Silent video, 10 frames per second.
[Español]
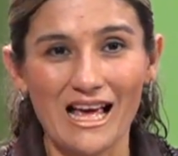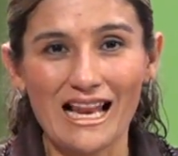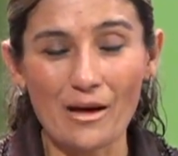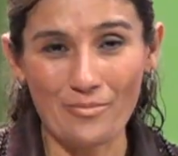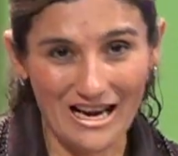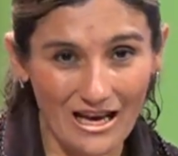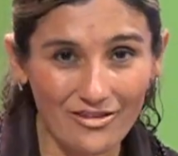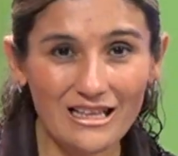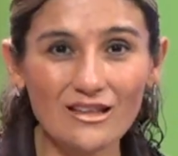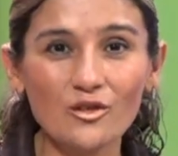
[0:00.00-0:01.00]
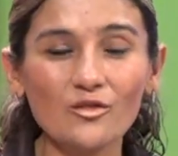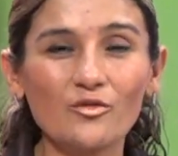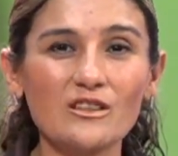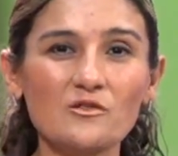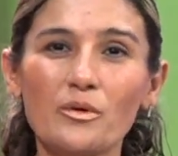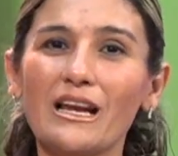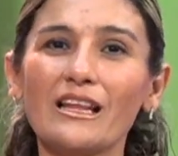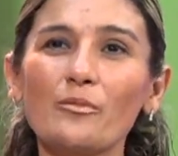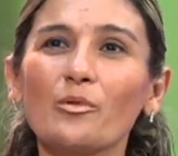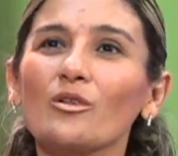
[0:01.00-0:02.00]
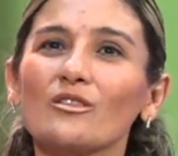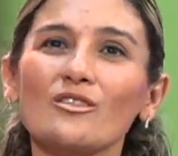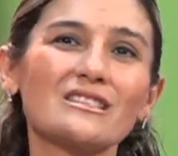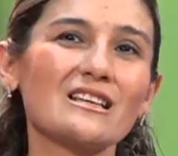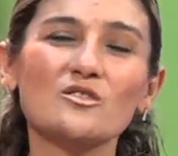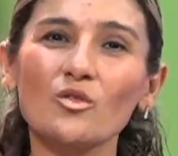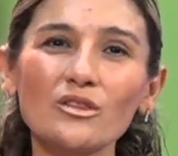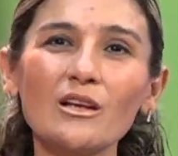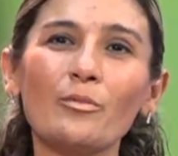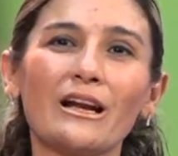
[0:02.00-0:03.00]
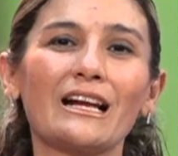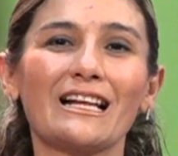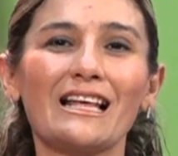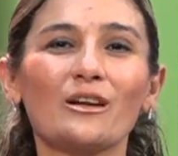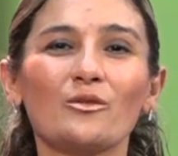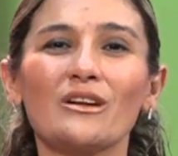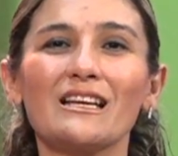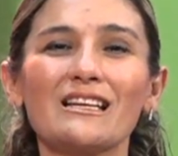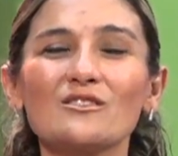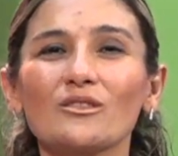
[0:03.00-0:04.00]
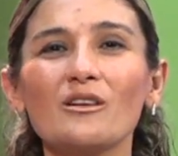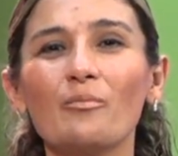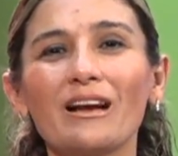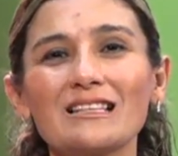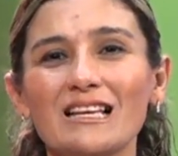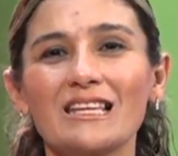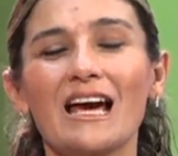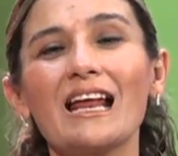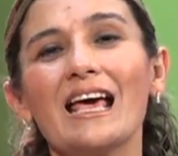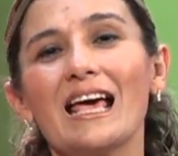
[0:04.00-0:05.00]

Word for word: la palabra de Dios fue inspirada por Dios y es útil para redarguir, es útil para enseñar,